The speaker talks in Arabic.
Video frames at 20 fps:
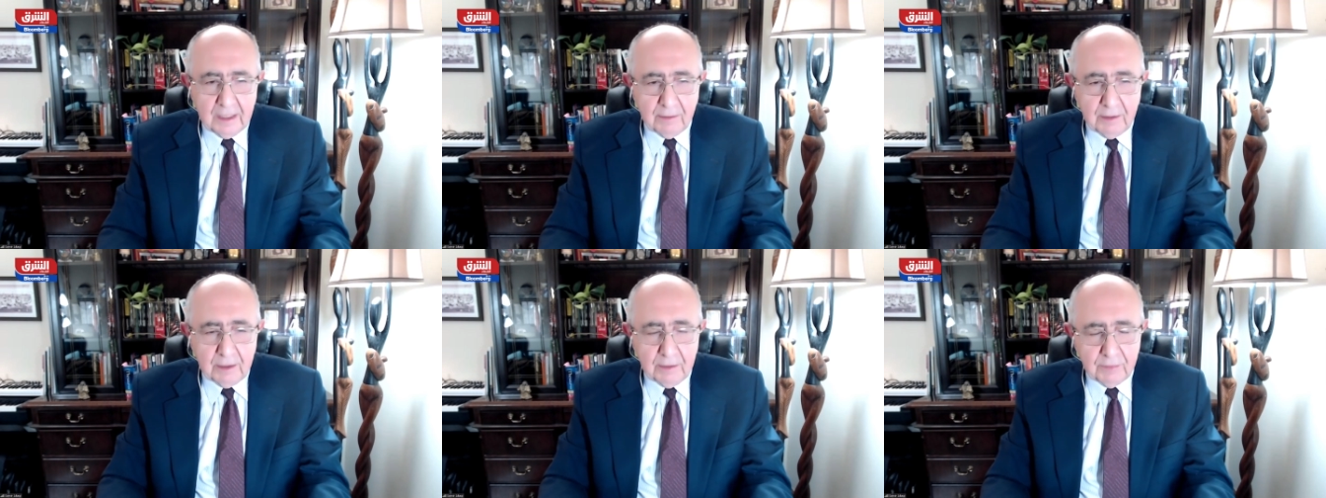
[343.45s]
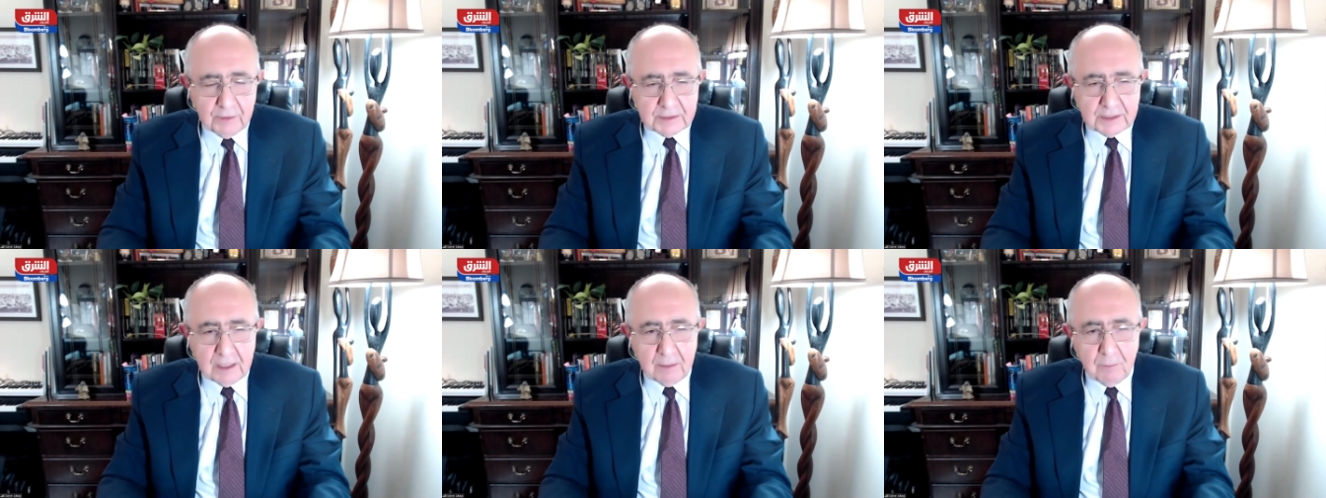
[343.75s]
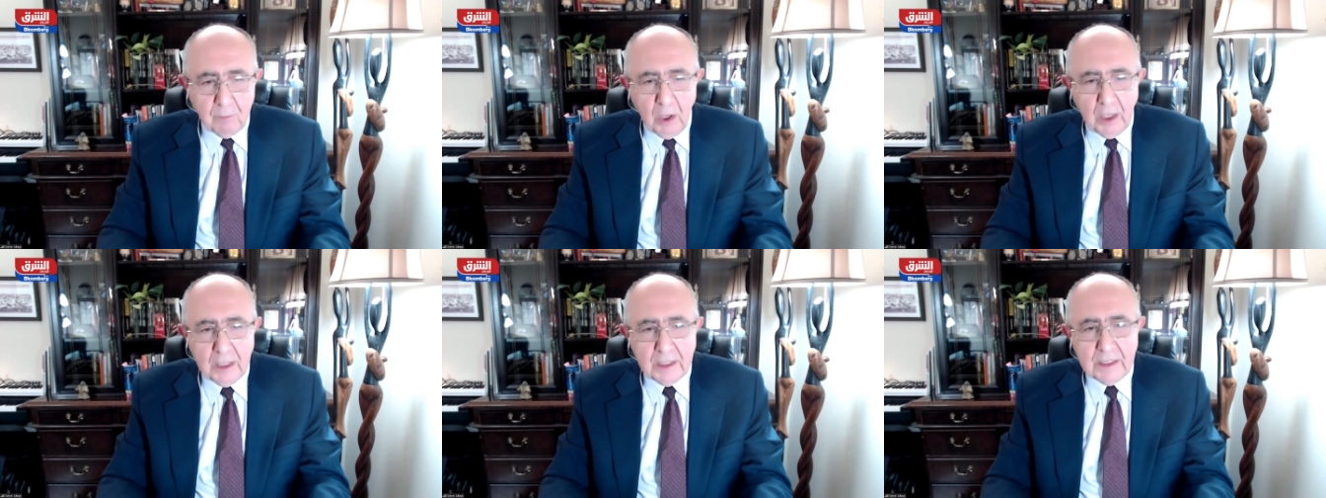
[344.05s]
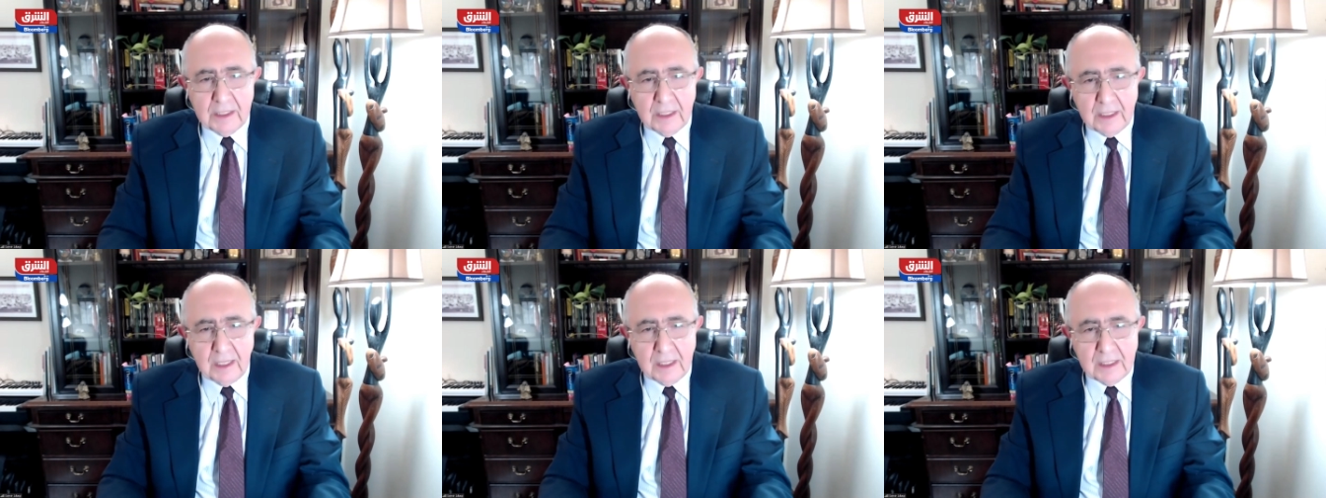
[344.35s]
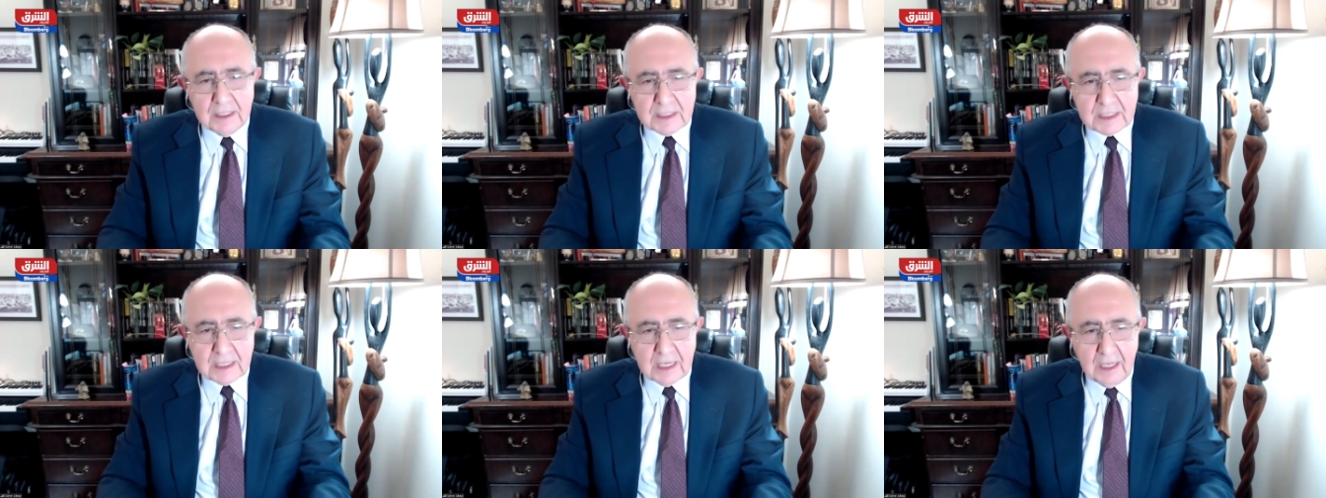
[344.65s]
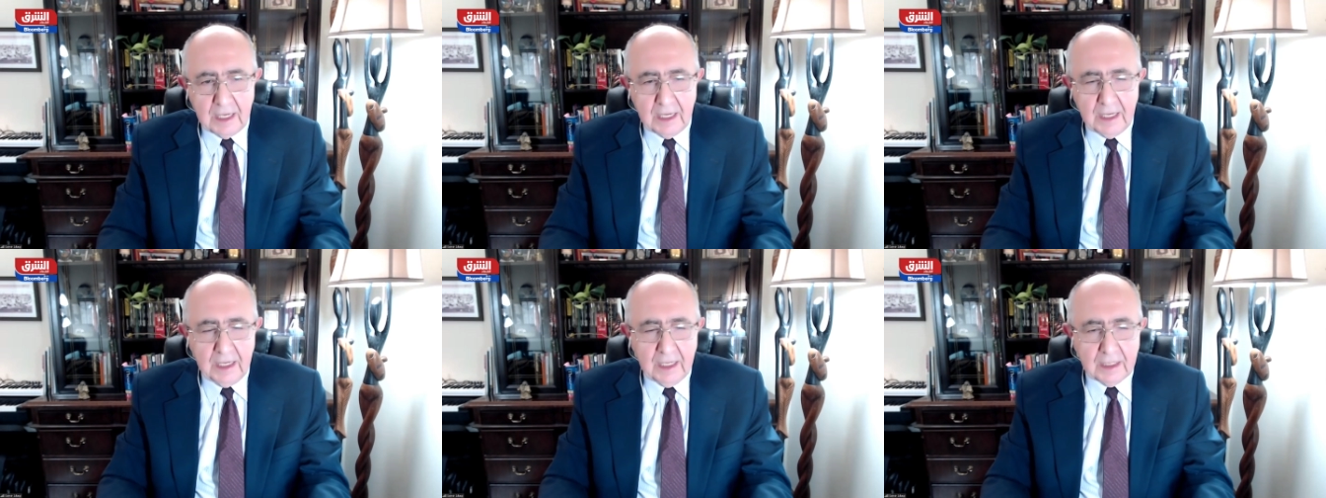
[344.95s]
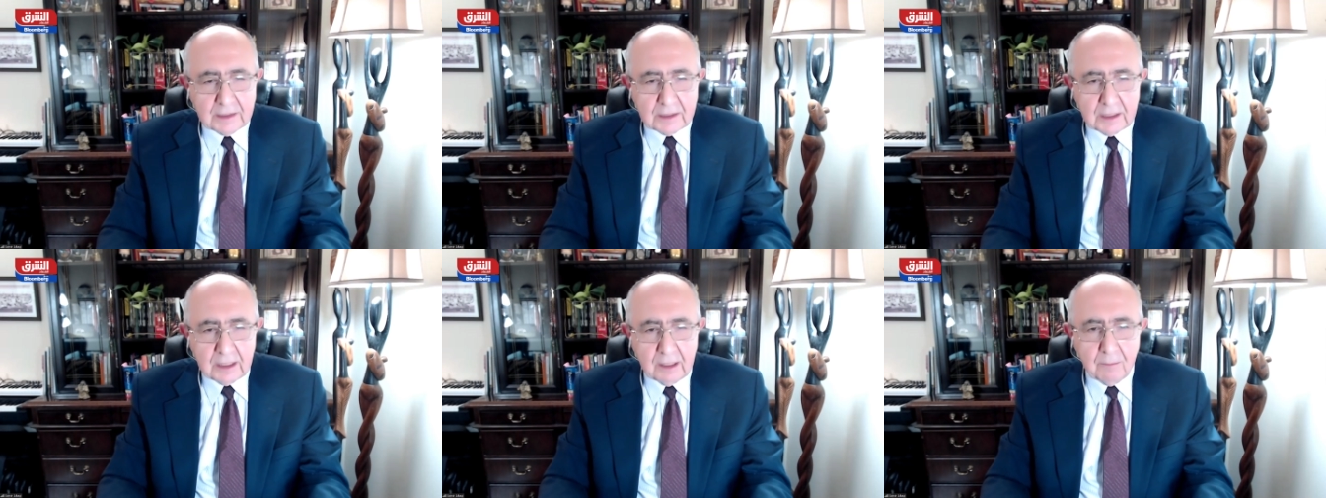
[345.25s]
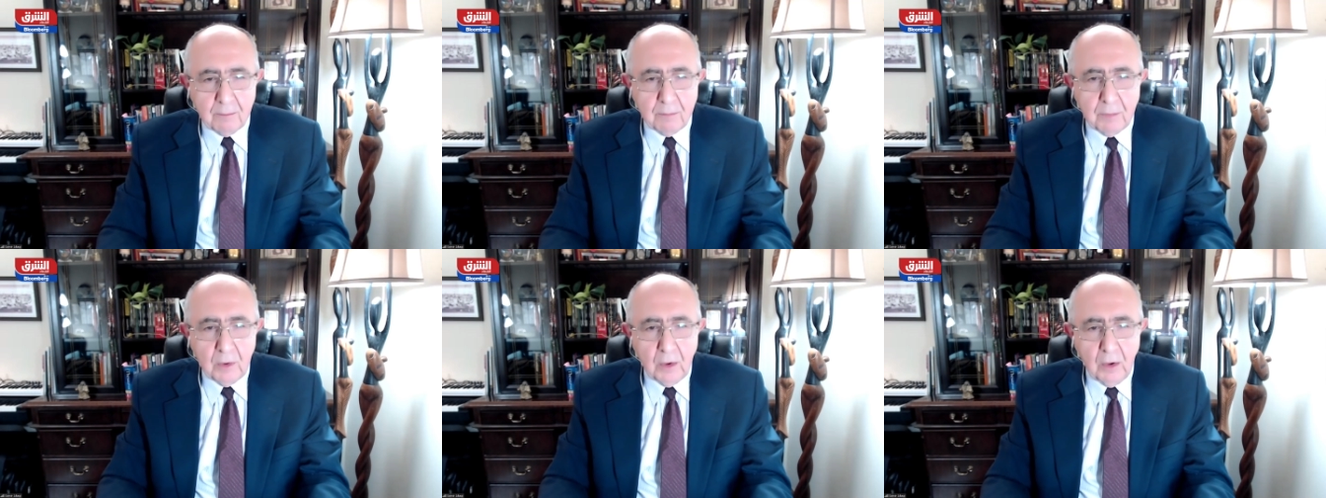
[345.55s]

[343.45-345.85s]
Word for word: لفتره معينه لصالح ترامب